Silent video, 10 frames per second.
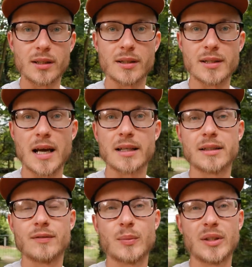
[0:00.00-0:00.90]
Das
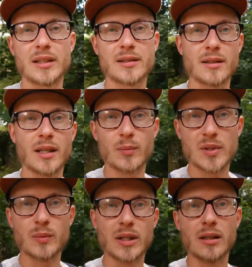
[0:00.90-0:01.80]
heißt, wenn man jetzt ein
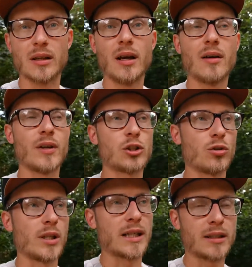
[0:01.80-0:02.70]
Lebensmittel, was
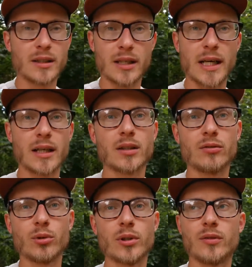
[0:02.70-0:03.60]
schon lange gelagert
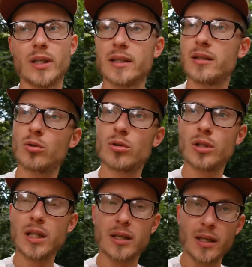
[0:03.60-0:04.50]
wurde, vielleicht auch
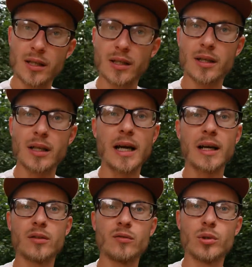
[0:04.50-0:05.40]
nicht richtig
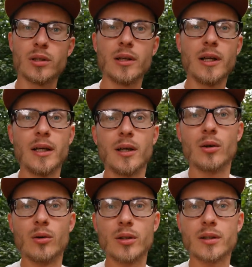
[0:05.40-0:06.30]
gelagert wurde
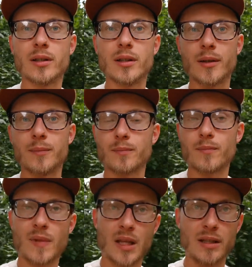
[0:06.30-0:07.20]
und ähm,
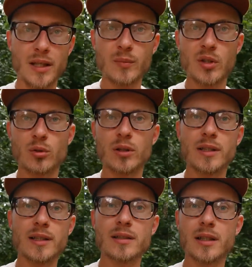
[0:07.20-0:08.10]
nimmt und
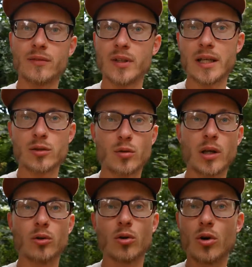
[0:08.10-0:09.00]
das dann vielleicht sogar
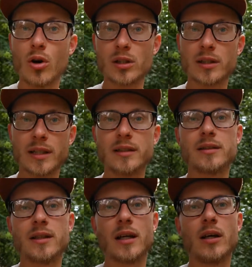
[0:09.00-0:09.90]
noch kocht, dann
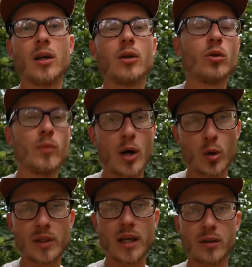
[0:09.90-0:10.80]
ist da
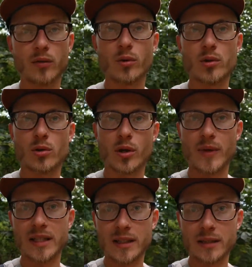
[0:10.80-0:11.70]
überhaupt keine Folsäure
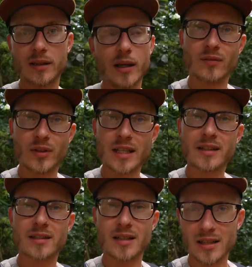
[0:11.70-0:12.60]
mehr drin. Vielleicht
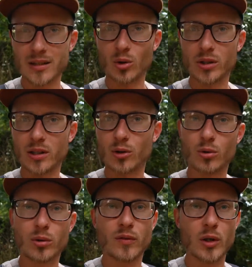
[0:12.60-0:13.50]
ist das auch der
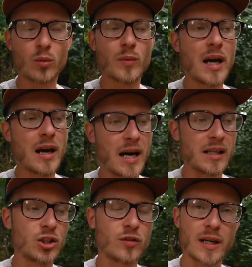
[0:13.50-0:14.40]
Grund, warum
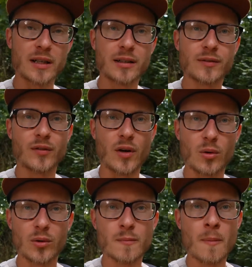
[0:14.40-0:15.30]
alle schwangeren
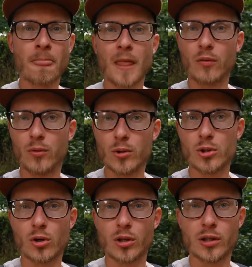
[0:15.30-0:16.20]
Frauen
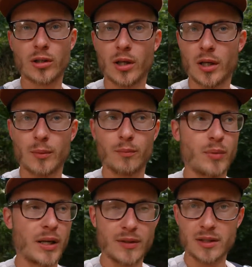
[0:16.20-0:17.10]
Folsäure
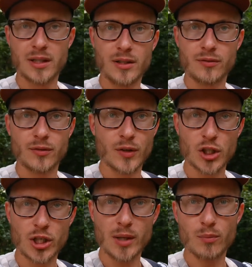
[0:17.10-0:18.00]
präventiv
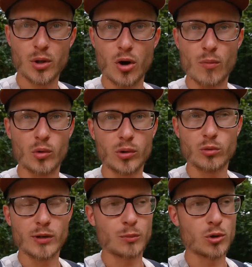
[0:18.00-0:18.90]
verschrieben bekommen, ohne
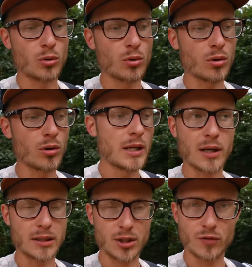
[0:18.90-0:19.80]
überhaupt zu gucken,
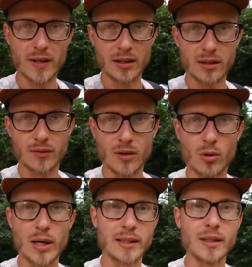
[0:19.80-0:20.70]
hat die schwangere
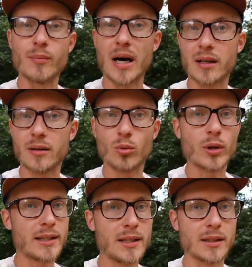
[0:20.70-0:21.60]
Frau einen Mangel
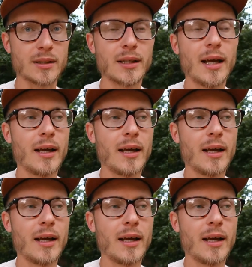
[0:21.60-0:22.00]
oder nicht.